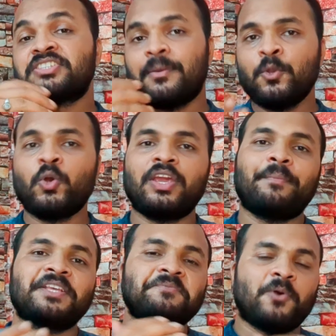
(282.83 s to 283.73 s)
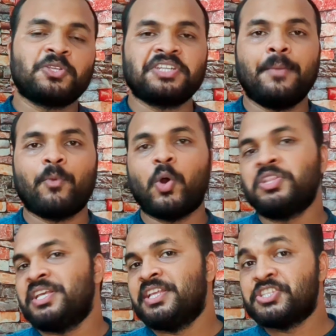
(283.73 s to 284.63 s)
सब लोग के पास पहुंचना
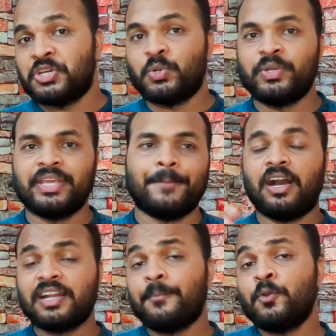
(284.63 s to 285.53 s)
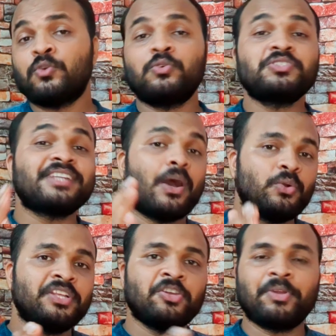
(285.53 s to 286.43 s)
बहुत ज्यादा जरूरी है अगर आप लोग को कुछ
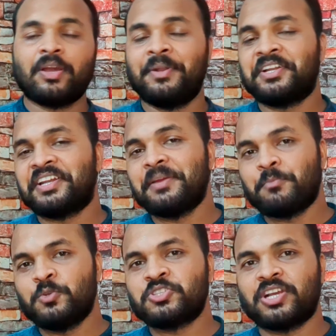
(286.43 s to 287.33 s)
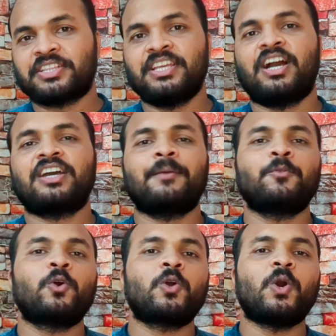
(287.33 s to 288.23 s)
डाउट है तो हमें कमेंट करके पूछ सकते हैं अगर
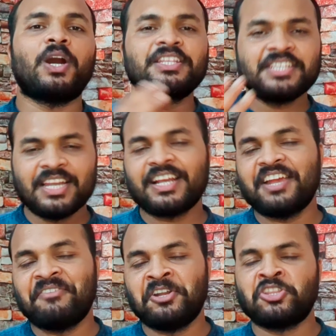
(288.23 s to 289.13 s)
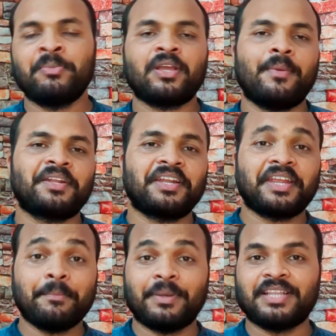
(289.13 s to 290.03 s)
आप लोग को अच्छा लगा है वीडियो तो हमें कमेंट
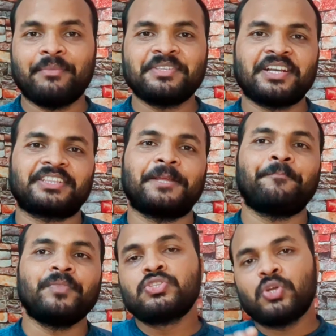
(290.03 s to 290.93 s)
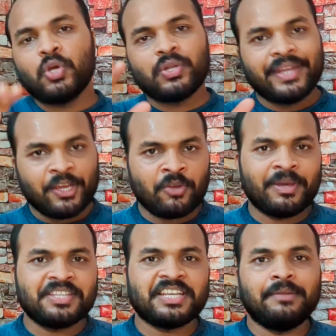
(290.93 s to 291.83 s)
करके बता भी सकते हैं जो लोग नए हो
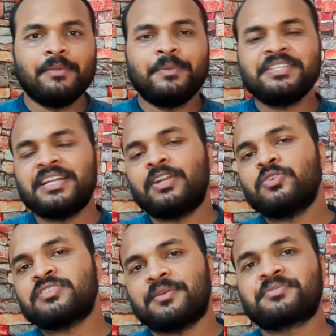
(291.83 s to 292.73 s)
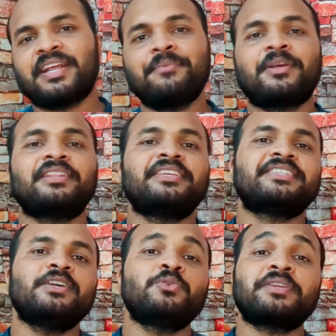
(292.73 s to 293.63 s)
हमारे चैनल पे प्लीज चैनल को सब्सक्राइब कर
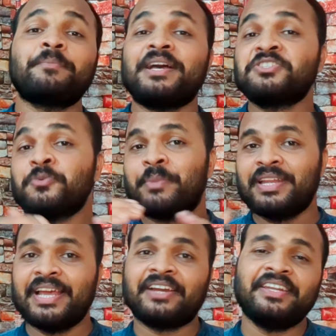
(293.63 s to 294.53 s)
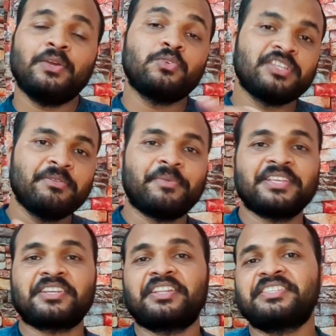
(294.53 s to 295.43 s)
दीजिए उसके पास जो बेल आइकन है उसे भी
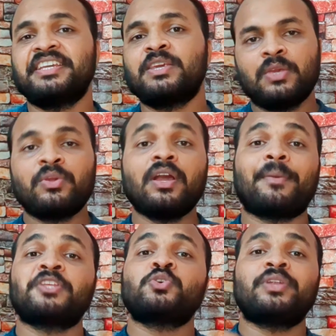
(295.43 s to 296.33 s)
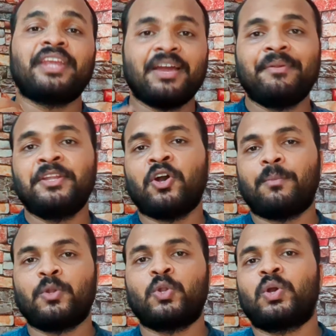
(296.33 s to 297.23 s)
प्रेस कर दीजिए क्योंकि हमारा जो नया वीडियो
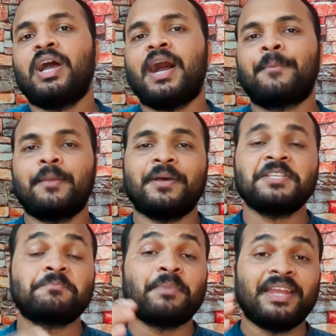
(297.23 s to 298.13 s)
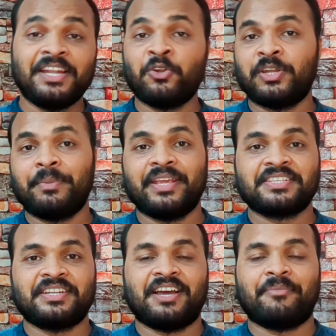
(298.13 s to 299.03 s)
अपलोड होगा आपके पास पहले
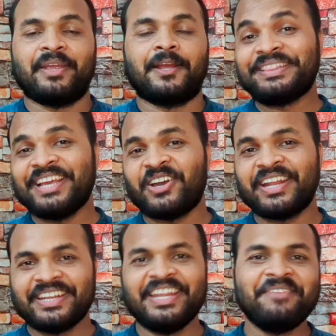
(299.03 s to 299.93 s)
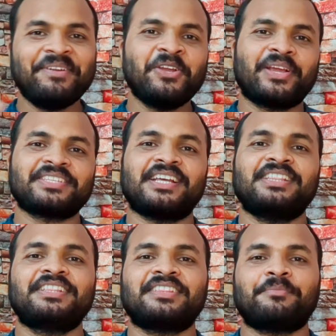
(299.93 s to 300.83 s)
नोटिफिकेशन आ पाए मिलते हैं और एक नई वीडियो के
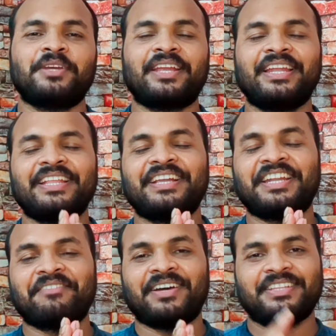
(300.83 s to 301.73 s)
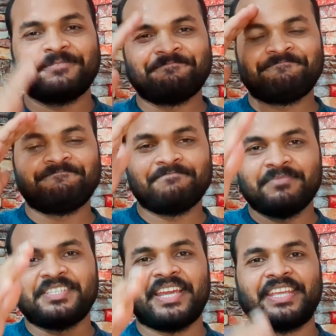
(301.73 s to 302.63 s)
साथ तब तक के लिए
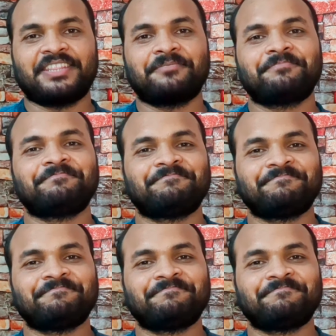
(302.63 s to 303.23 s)
धन्यवाद जय हिंद